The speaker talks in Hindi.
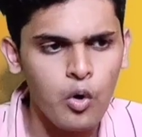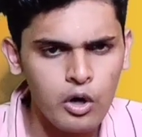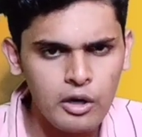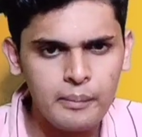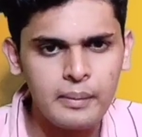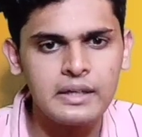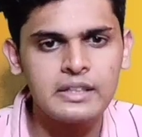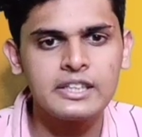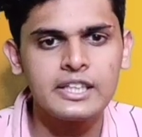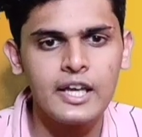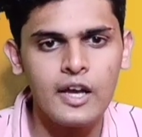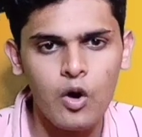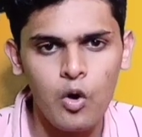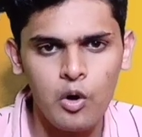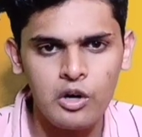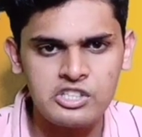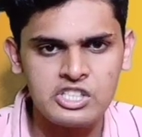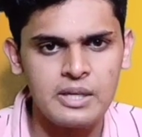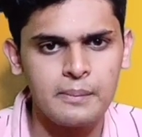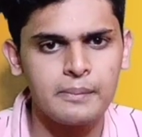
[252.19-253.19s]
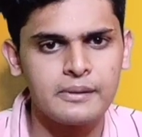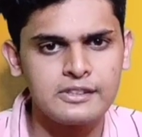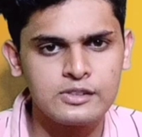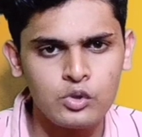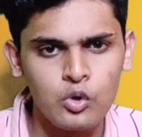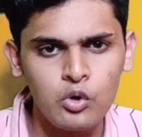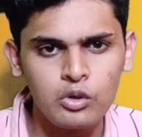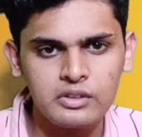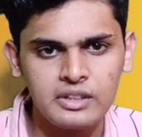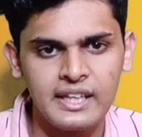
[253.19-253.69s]
और बढ़ते हैं और चैप्टर्स
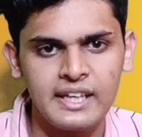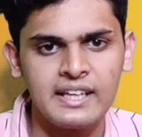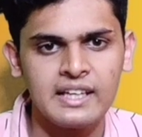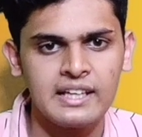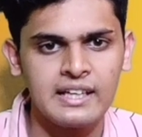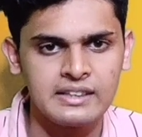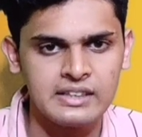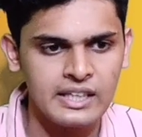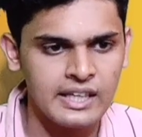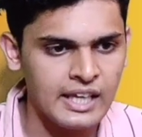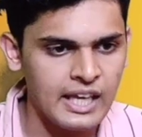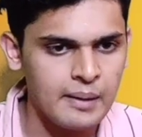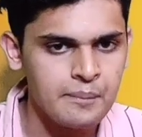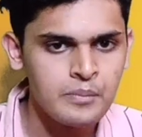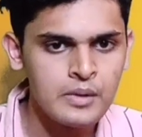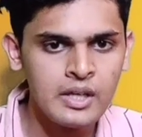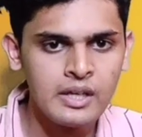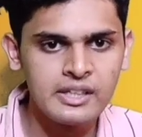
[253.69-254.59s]
को देख लेते हैं